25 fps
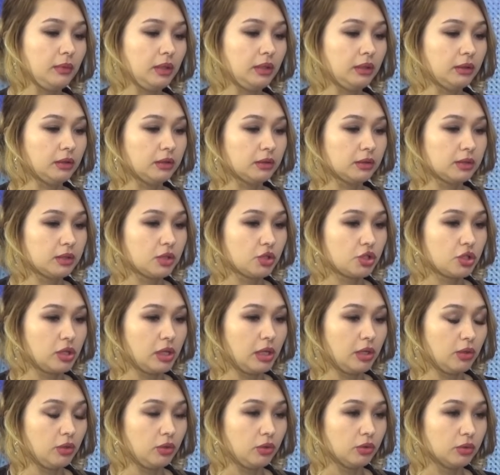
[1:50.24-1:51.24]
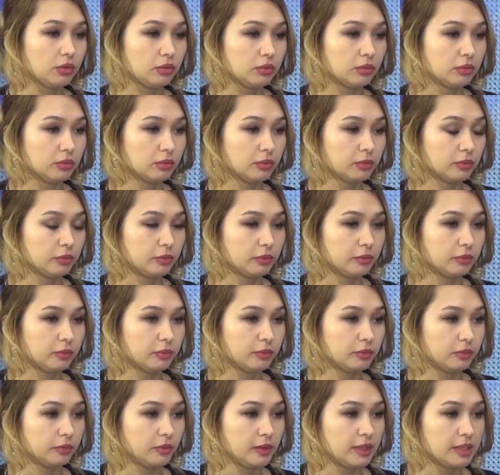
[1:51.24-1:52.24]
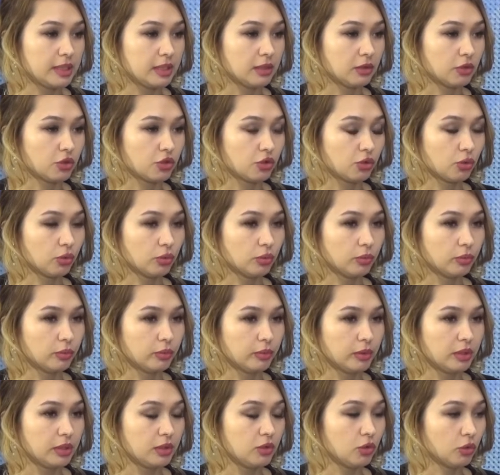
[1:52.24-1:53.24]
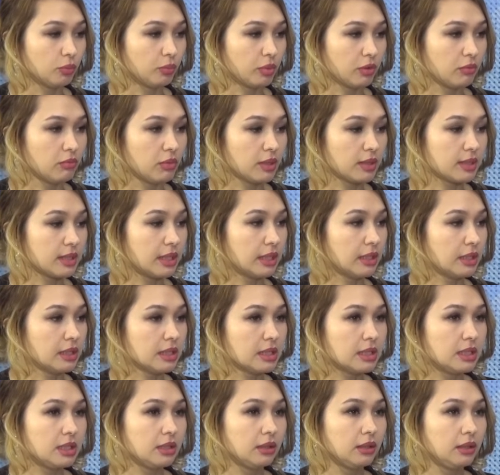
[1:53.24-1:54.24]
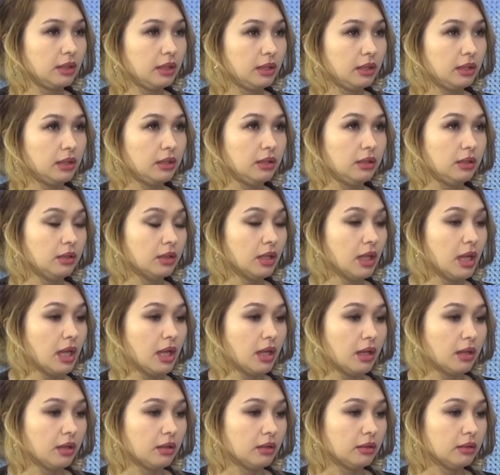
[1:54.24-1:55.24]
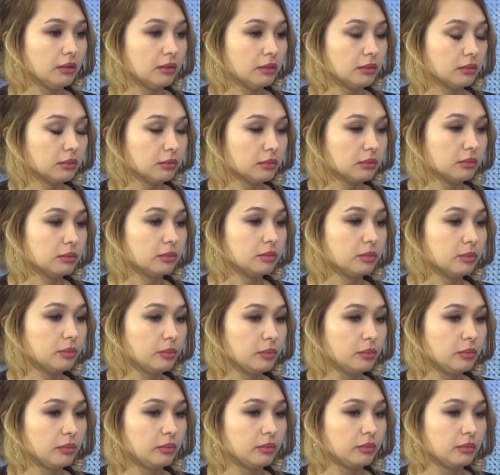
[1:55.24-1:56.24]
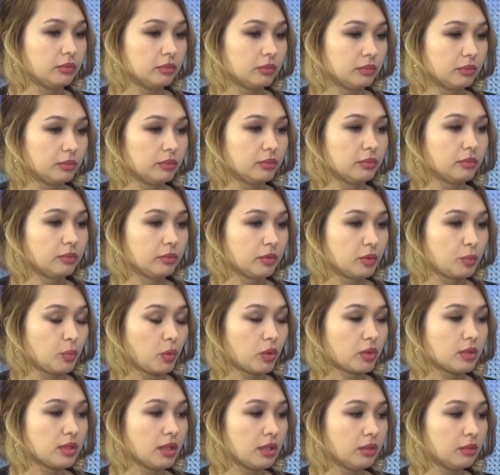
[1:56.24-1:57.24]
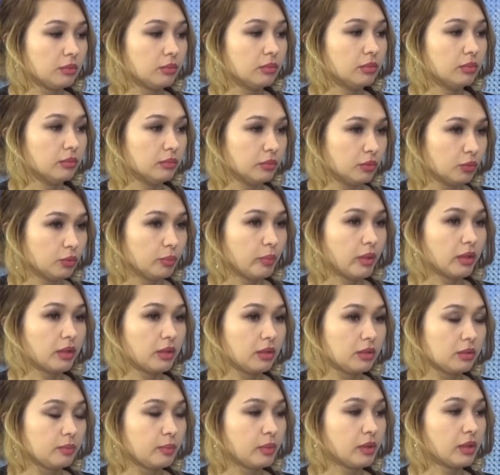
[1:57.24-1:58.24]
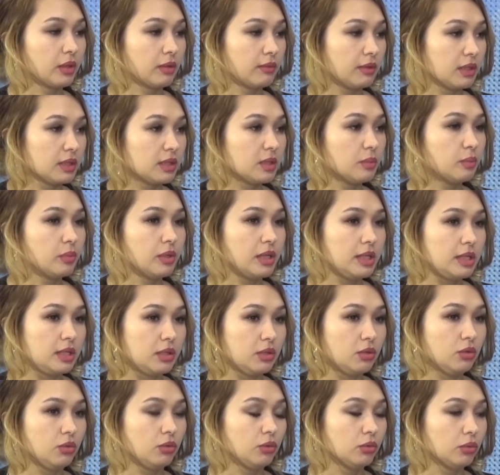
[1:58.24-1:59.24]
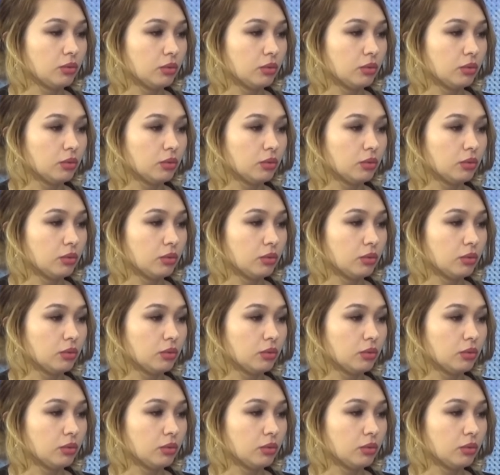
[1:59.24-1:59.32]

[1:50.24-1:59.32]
к сожалению, выяснилось, что идет промерзание стены, и э, спортзал ну, покрыл, покрывался плесенью,